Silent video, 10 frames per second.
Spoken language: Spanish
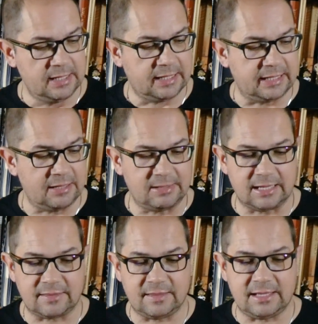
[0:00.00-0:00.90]
quería
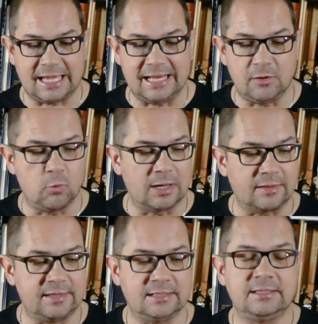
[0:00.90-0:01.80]
hablar de El
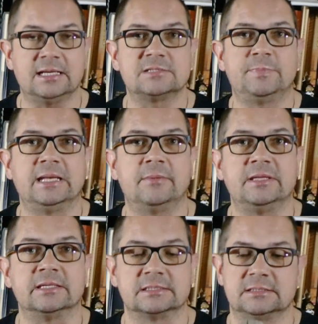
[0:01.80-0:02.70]
Guardián de las
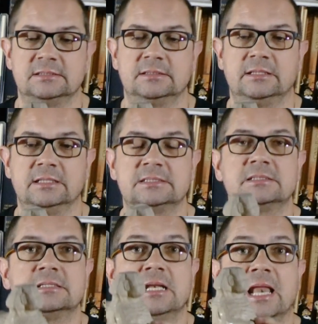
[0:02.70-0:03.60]
Pirámides, que
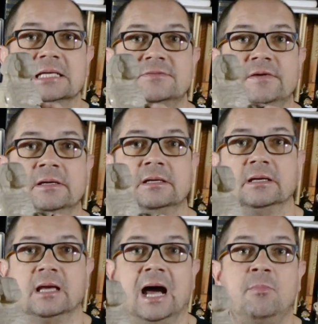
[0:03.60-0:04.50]
es la Esfinge,
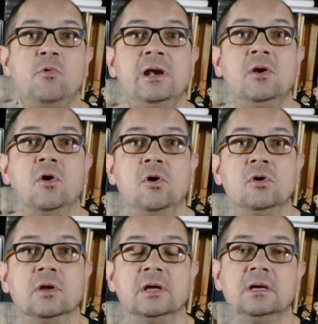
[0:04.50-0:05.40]
Abu el
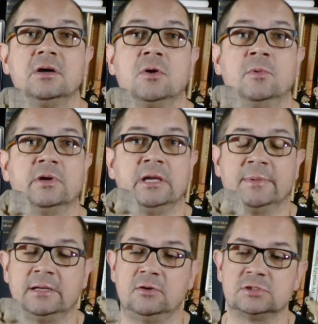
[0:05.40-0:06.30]
Hol, como lo
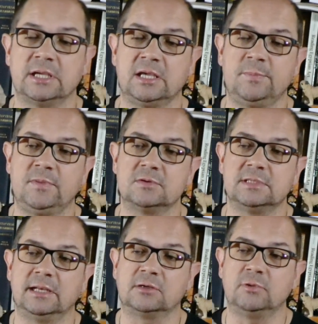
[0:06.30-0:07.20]
llaman los
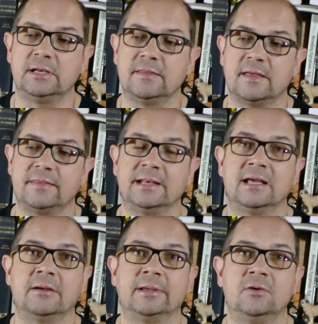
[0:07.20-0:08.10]
egipcios en la actualidad, en
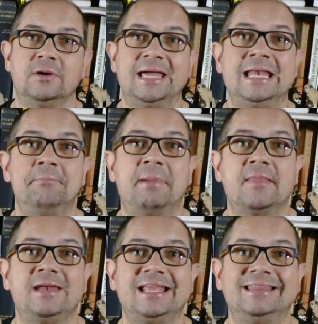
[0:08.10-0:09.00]
árabe, ¿no? El
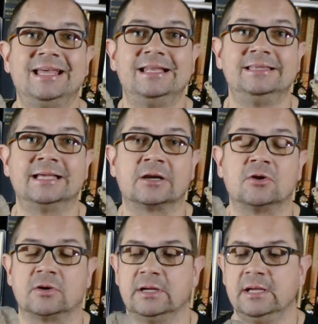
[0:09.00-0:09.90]
padre del
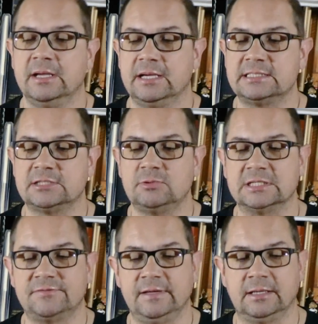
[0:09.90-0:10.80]
terror. Esta es
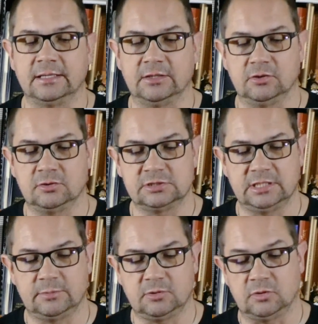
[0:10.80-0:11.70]
una esfinge que yo
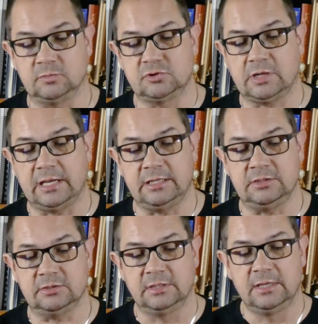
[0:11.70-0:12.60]
conservo con mucho cariño,